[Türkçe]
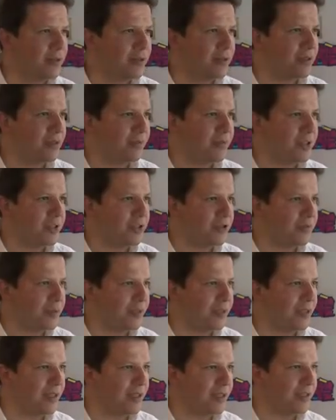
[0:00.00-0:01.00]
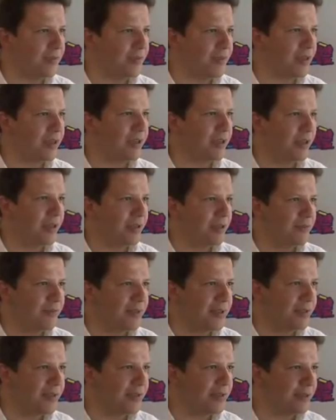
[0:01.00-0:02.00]
bir işbirliğine gitmek
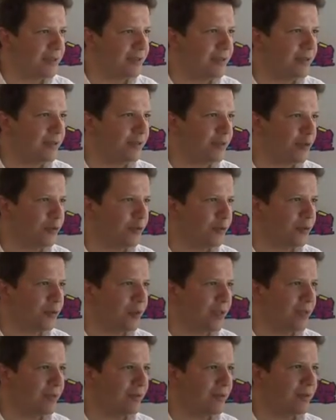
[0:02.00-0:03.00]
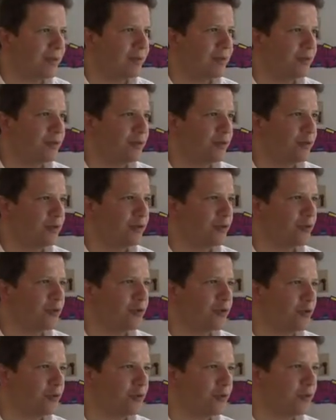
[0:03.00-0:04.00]
bizleri çok mutlu etti. Çünkü
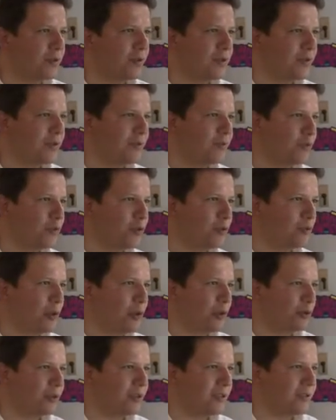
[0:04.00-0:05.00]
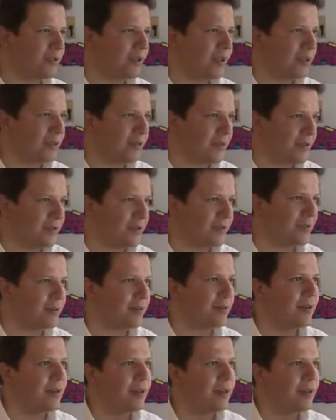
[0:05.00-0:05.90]
Çukur dizisi bugün milyonların takip ettiği